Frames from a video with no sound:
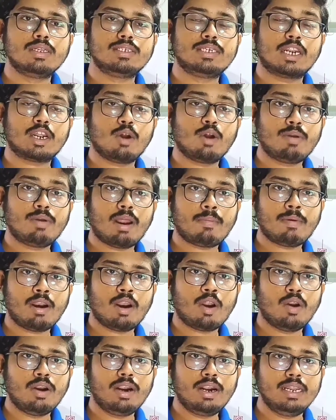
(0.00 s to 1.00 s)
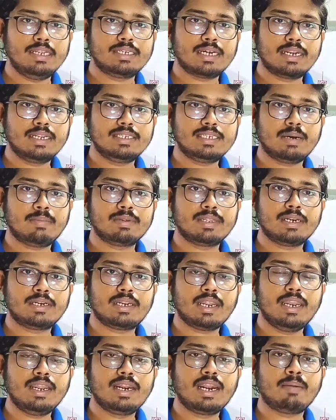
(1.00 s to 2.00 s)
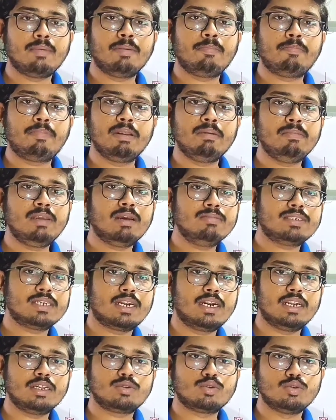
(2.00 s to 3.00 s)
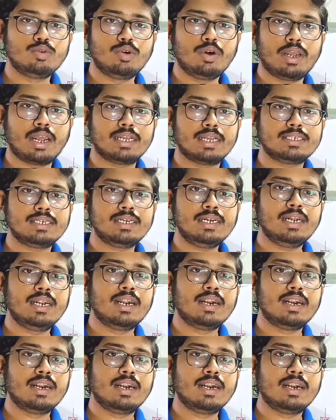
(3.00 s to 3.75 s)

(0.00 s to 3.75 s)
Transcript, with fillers: যেরকমটা আপনারা অলরেডি জানেন যে আমাদের টেলিগ্রামের প্রিমিয়াম চ্যানেলে শুরু হয়ে গেছে